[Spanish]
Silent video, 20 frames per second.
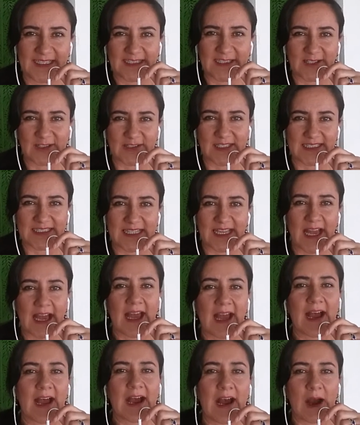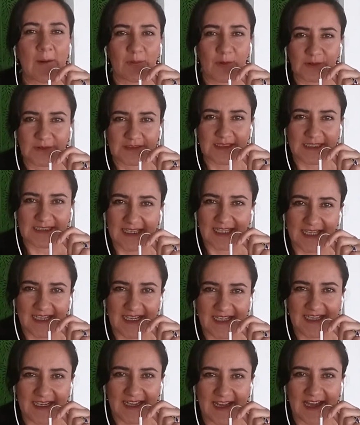Entonces, apúntate,
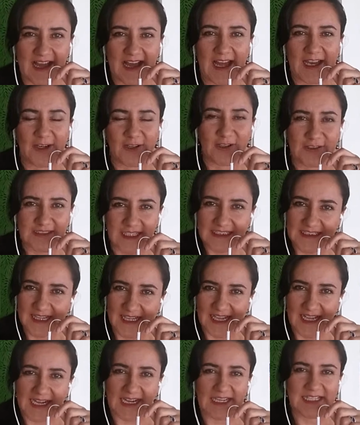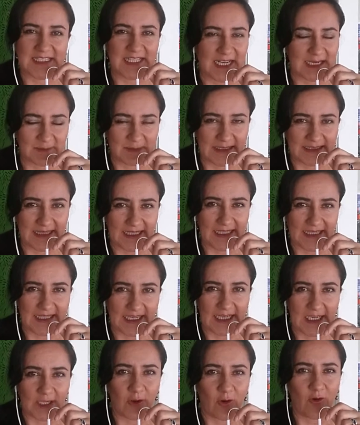anótate, resérvate
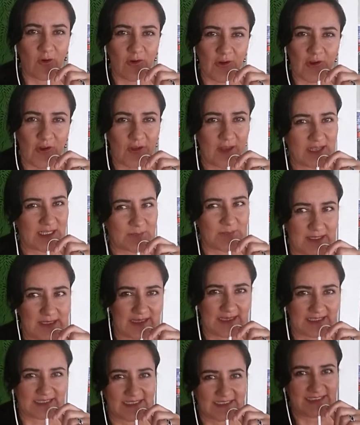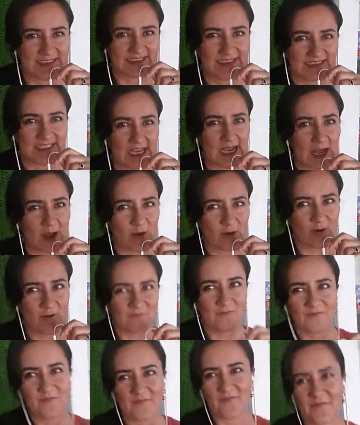y no lo dejes perder.
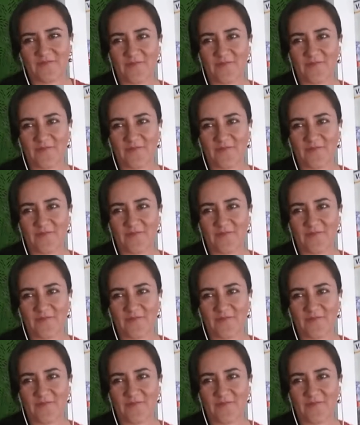Chao.